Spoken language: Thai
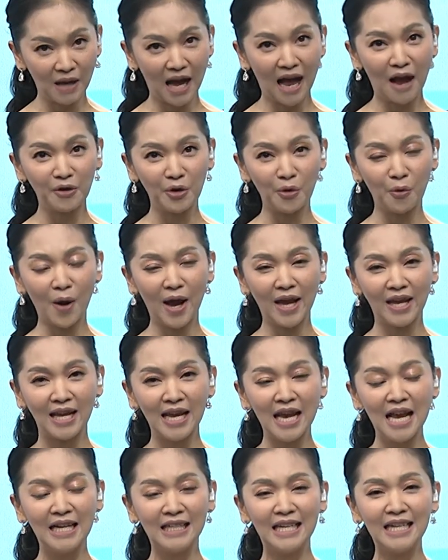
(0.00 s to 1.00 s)
-19 ด้วย
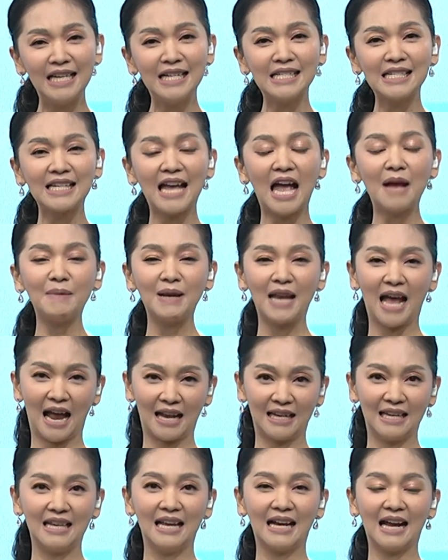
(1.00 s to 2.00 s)
ทีนี้จะแก้ปัญหา
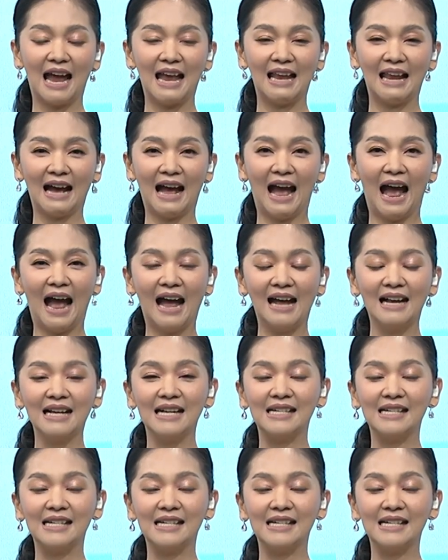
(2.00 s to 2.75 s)
นี้ยังไงล่ะคะ